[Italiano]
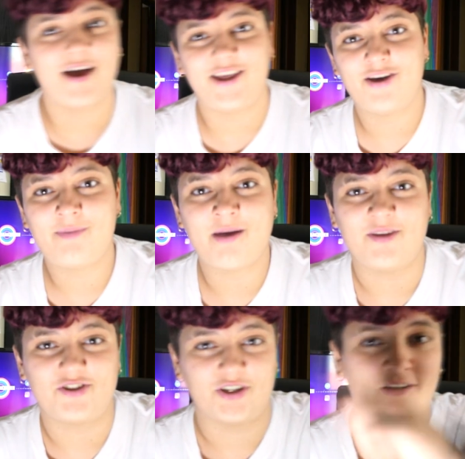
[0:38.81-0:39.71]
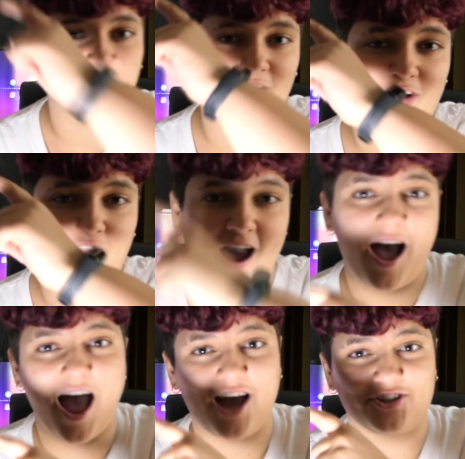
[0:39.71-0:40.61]
Io e i miei amici, Nicola,
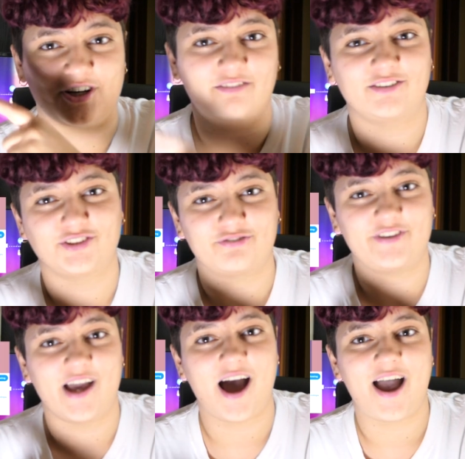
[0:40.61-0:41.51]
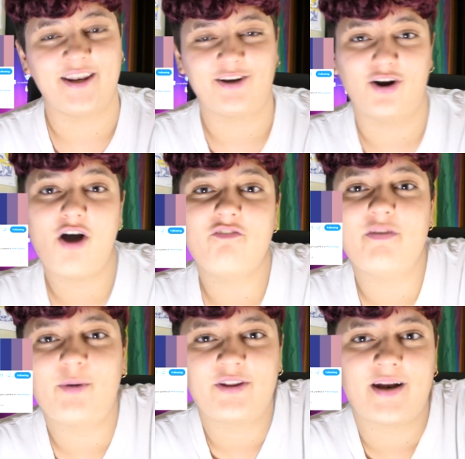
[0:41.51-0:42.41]
Ashraf, Sofia e Nicolò,
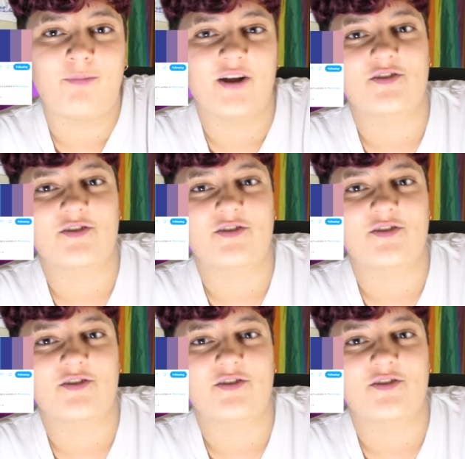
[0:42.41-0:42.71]
vi porteremo alla